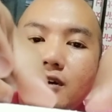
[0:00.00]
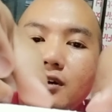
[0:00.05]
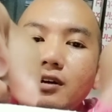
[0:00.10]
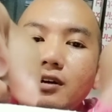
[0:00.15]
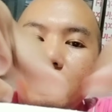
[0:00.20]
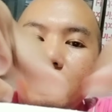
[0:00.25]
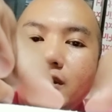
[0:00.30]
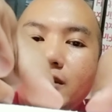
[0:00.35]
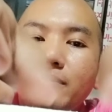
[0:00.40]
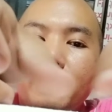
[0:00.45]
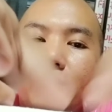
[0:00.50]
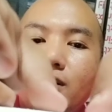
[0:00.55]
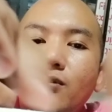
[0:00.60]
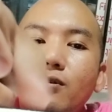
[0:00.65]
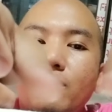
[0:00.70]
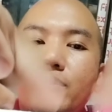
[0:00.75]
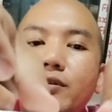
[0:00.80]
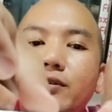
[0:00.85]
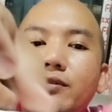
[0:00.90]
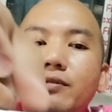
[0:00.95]
เดี๋ยวบางคน
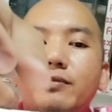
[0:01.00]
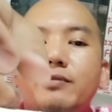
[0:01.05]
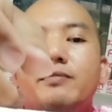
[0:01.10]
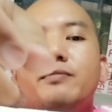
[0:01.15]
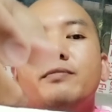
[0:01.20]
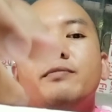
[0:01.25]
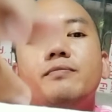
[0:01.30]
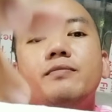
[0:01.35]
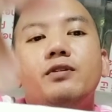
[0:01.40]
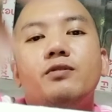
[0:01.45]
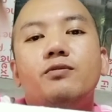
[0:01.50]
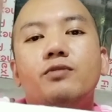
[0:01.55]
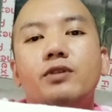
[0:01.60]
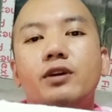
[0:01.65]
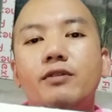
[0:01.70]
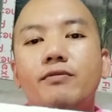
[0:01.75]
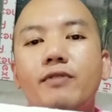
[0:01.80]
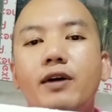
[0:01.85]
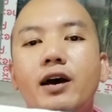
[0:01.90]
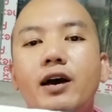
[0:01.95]
ไม่รู้คิด
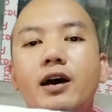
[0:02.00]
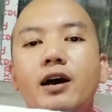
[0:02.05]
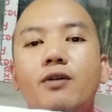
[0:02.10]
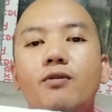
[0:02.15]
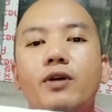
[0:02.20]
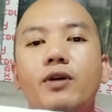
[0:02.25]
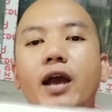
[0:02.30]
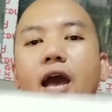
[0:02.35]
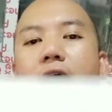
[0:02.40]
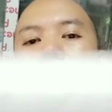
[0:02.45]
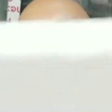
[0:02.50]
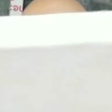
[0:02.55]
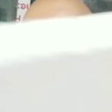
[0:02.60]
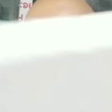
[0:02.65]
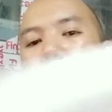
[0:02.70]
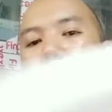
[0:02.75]
ว่าเอากาว